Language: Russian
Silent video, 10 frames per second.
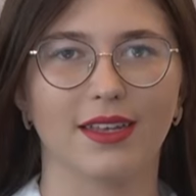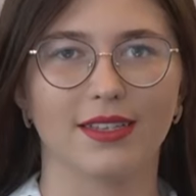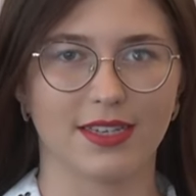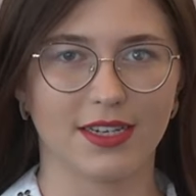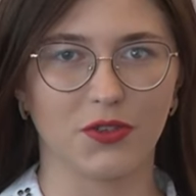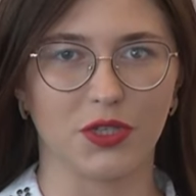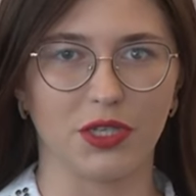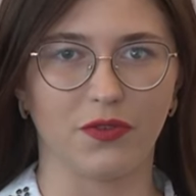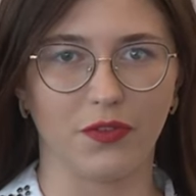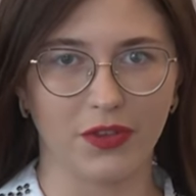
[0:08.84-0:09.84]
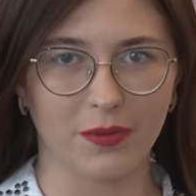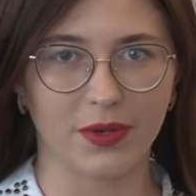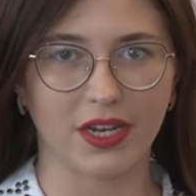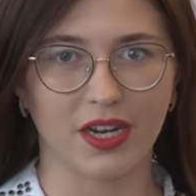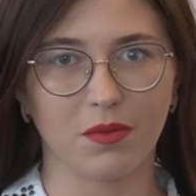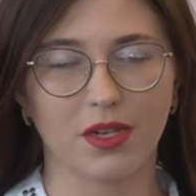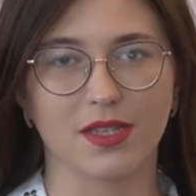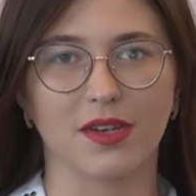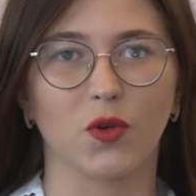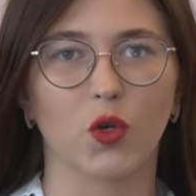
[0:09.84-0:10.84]
Здравствуйте! В эфире программа
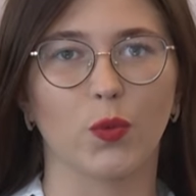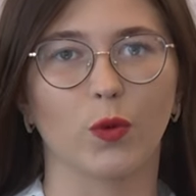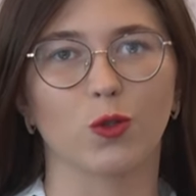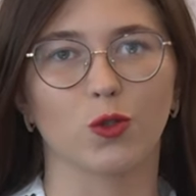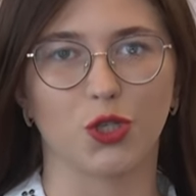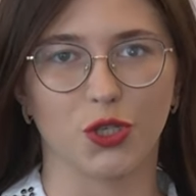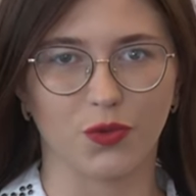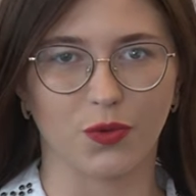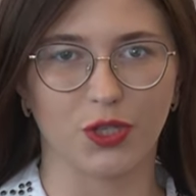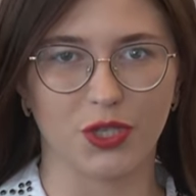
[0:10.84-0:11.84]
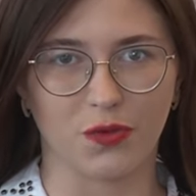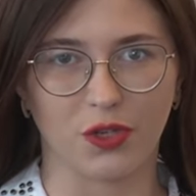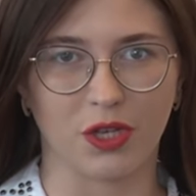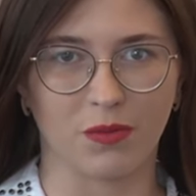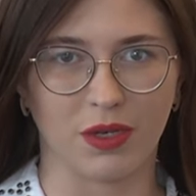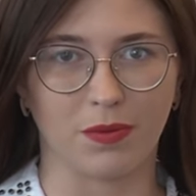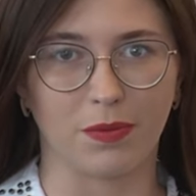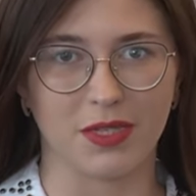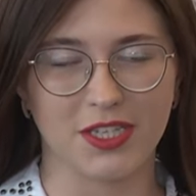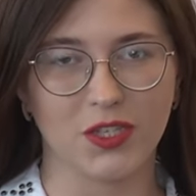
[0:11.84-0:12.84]
«Разговор по существу». Сегодня мы
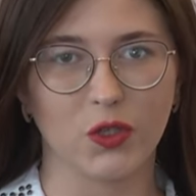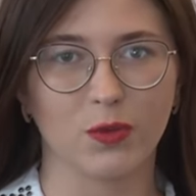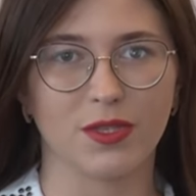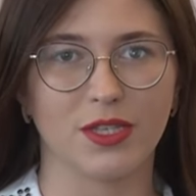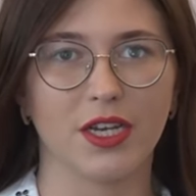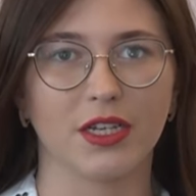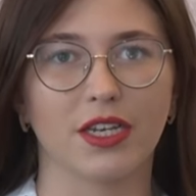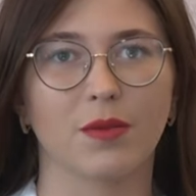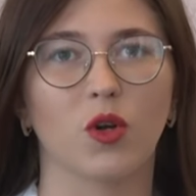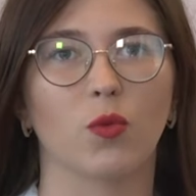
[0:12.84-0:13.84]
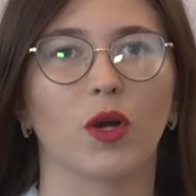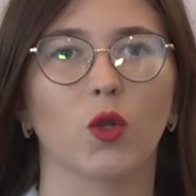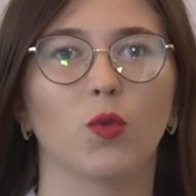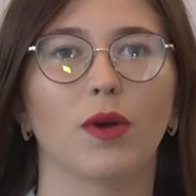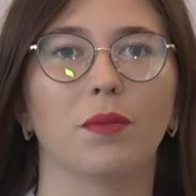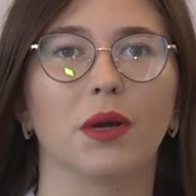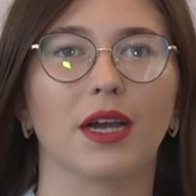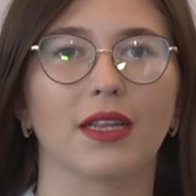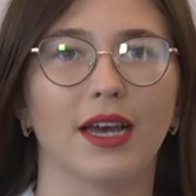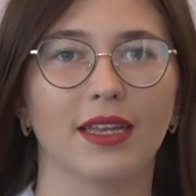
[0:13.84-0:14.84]
побеседуем с директором робоклуба
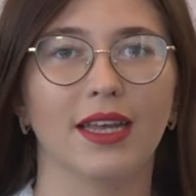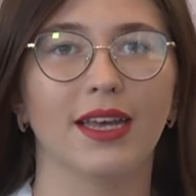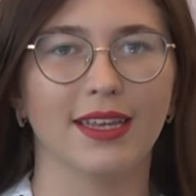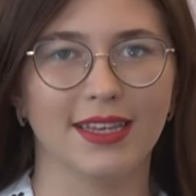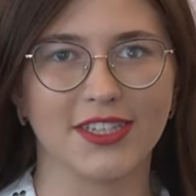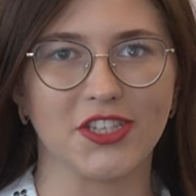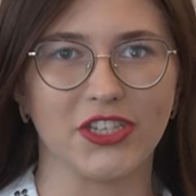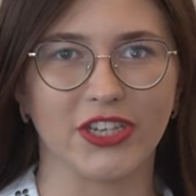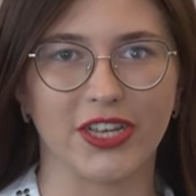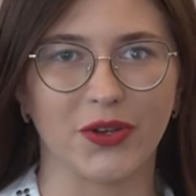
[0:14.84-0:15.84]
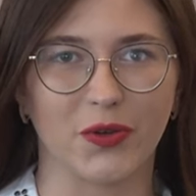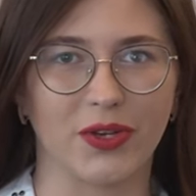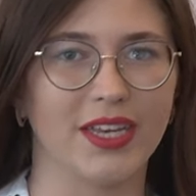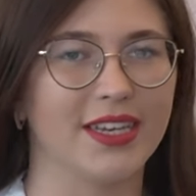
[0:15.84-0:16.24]
«Магадан» Екатериной Коньковой.